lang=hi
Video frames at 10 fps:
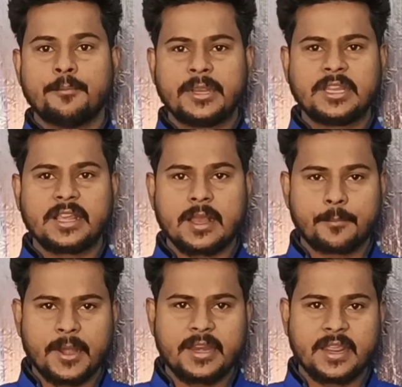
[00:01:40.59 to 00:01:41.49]
बिजली
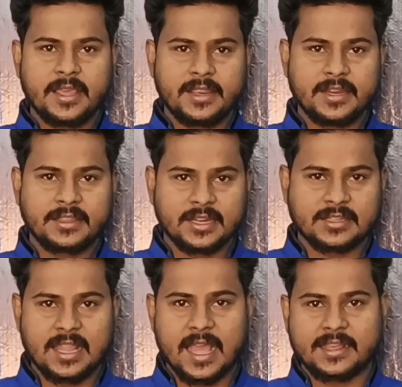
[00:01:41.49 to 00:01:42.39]
कंपनी ने इन
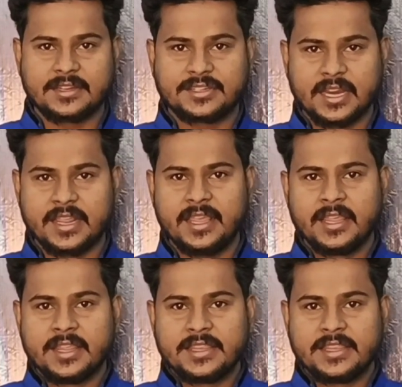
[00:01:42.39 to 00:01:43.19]
10 लाख जले